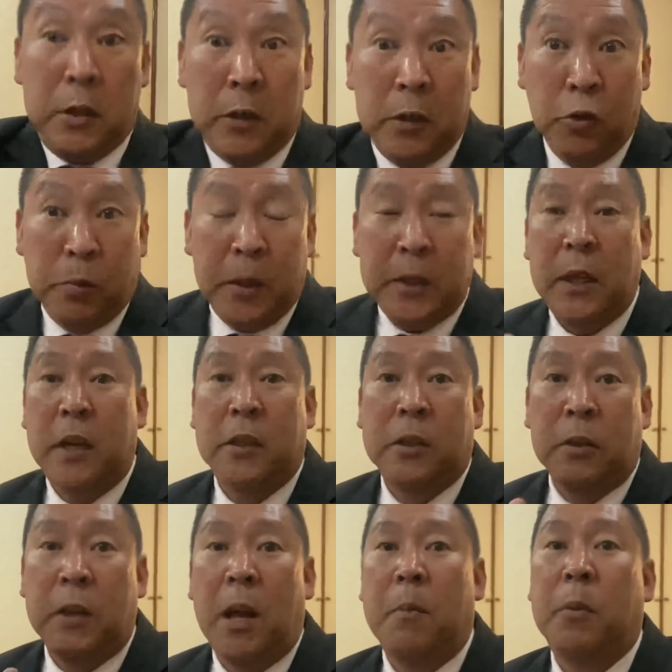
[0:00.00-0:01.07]
れ、呼び捨てに
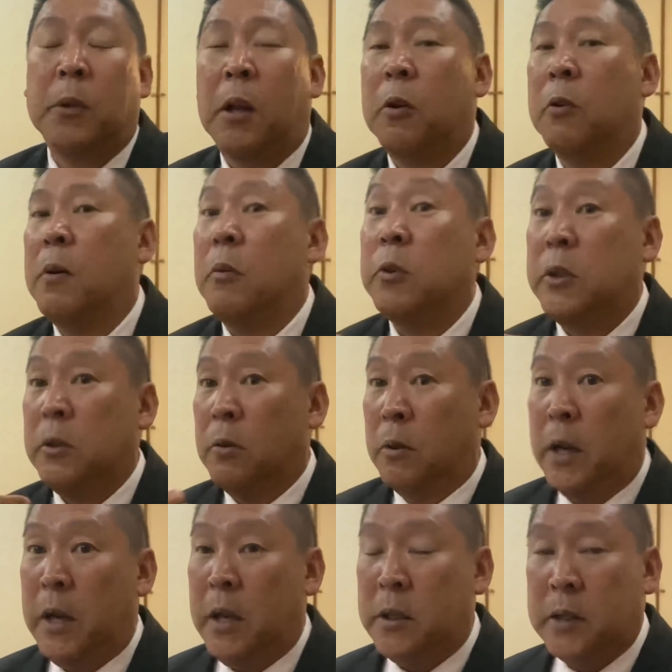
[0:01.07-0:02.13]
する山本太郎は、うち
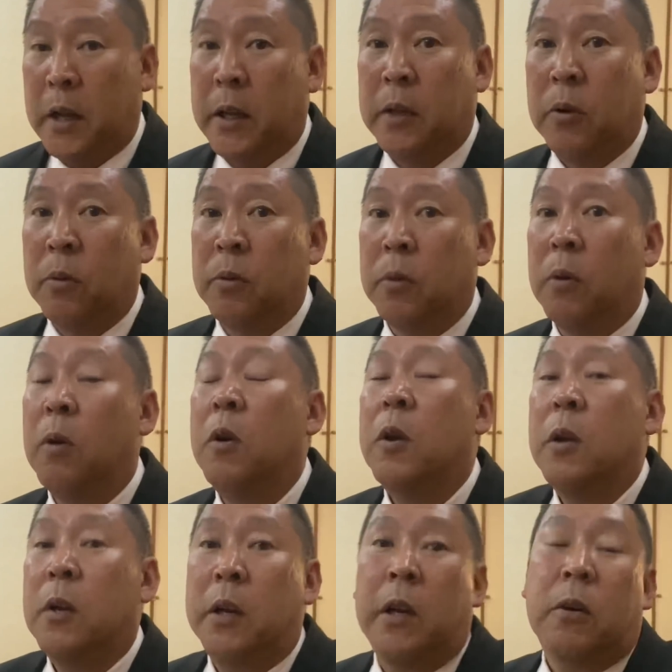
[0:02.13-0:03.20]
の NHK 党の
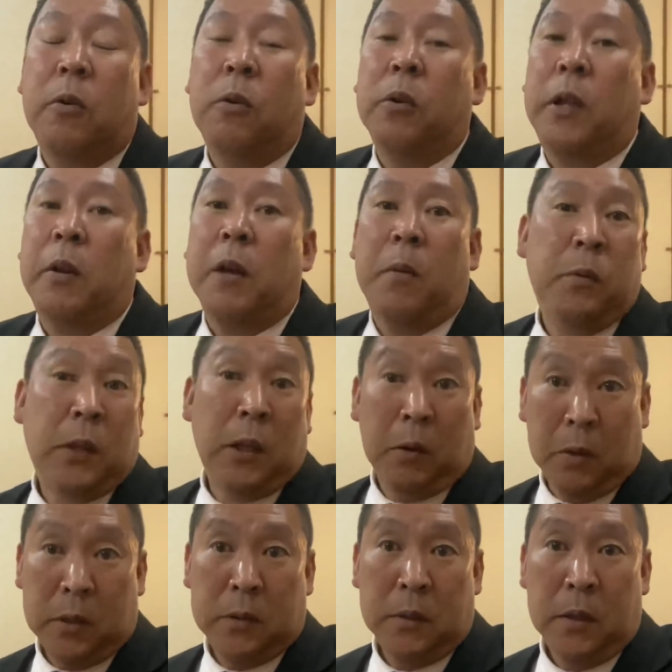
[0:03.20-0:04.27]
立候補という山本太
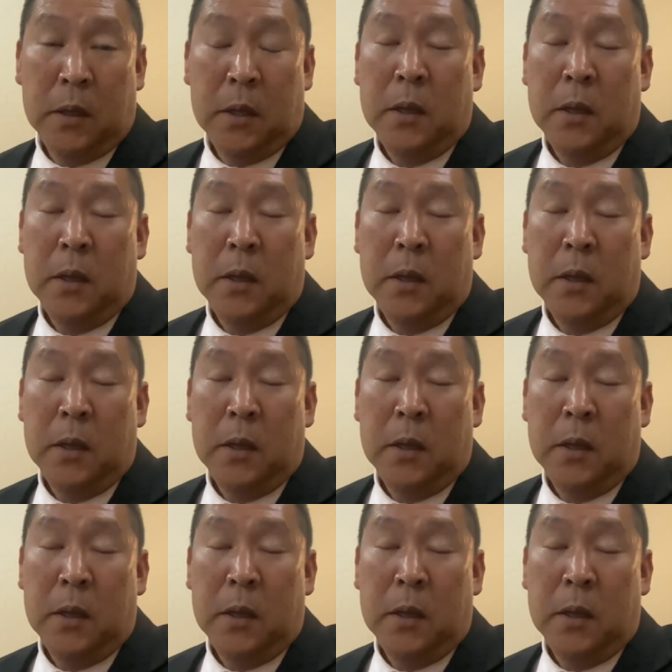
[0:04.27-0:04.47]
郎です。